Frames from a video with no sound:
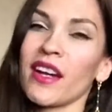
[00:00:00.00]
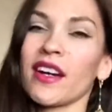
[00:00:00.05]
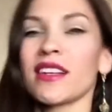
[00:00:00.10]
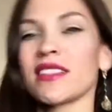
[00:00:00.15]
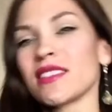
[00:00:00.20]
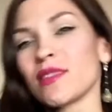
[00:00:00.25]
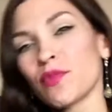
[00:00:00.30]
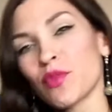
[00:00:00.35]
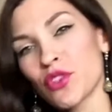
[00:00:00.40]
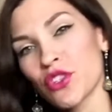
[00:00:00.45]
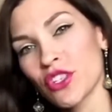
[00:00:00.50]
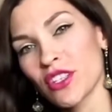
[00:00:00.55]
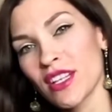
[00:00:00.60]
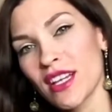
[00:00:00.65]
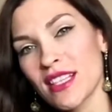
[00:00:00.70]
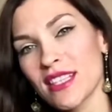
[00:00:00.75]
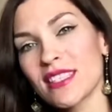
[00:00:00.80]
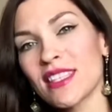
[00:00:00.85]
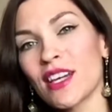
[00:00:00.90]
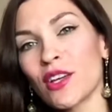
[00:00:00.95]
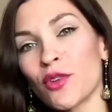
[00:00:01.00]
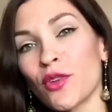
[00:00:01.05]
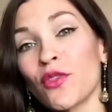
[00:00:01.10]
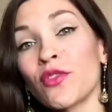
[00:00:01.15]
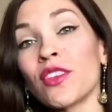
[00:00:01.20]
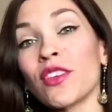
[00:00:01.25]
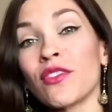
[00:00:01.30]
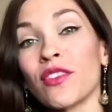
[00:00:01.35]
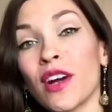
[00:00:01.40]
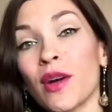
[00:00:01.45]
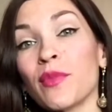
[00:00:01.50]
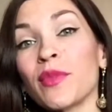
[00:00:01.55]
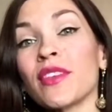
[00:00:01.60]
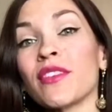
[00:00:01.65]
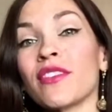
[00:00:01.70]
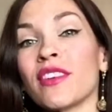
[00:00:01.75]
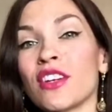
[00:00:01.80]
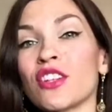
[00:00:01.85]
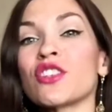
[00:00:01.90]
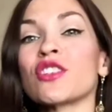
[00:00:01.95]
Хотим пожелать здоровья вам
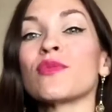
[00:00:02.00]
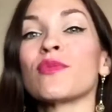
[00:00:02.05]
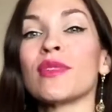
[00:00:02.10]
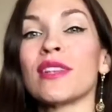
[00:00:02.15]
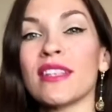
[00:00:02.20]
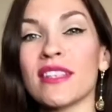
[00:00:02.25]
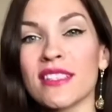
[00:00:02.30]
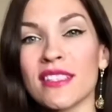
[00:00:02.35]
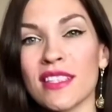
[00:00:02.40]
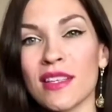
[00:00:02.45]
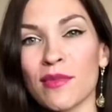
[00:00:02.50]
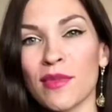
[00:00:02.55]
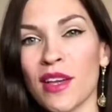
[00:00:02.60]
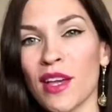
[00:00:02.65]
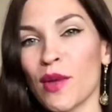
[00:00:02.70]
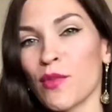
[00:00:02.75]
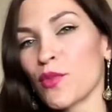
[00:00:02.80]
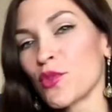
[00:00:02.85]
и вашим близким.